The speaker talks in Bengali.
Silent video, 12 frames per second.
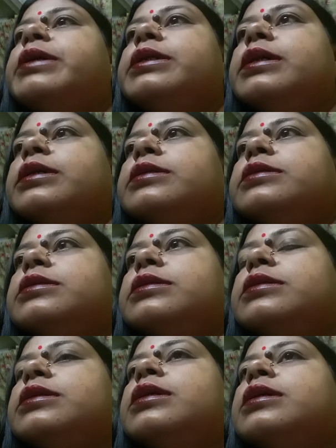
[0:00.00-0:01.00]
পারি না
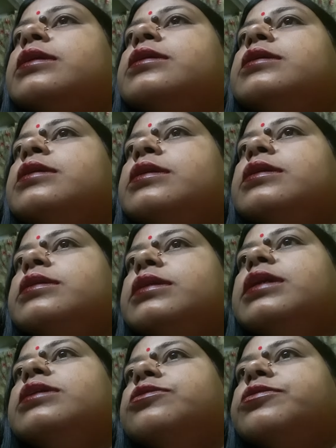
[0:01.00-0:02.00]
সেটা
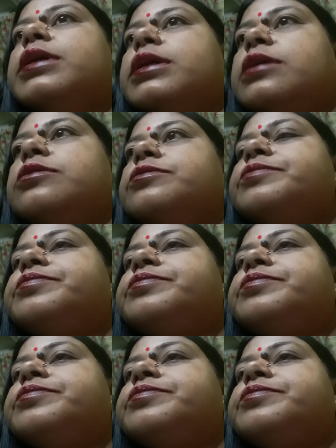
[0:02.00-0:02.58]
যেই হোক না কেন